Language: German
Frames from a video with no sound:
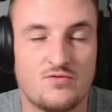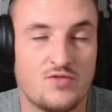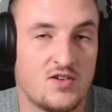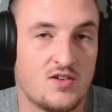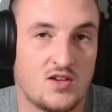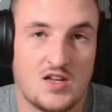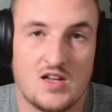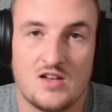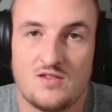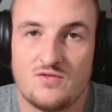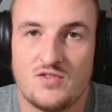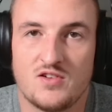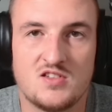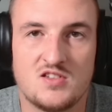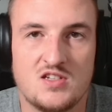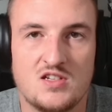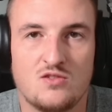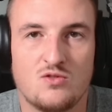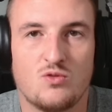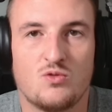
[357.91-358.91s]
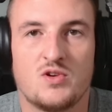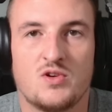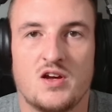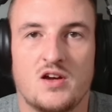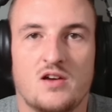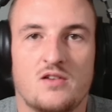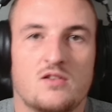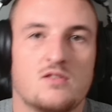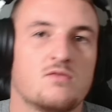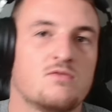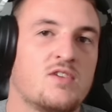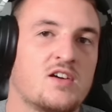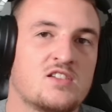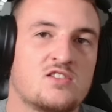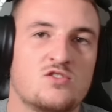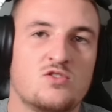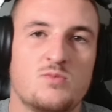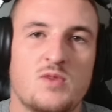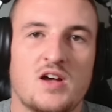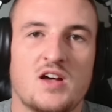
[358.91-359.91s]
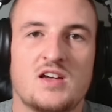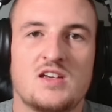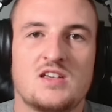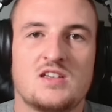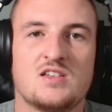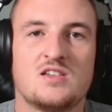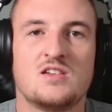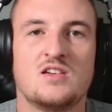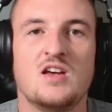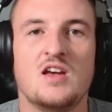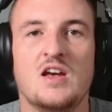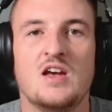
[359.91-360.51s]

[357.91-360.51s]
Geld verdienen oder Wachstum erreichen.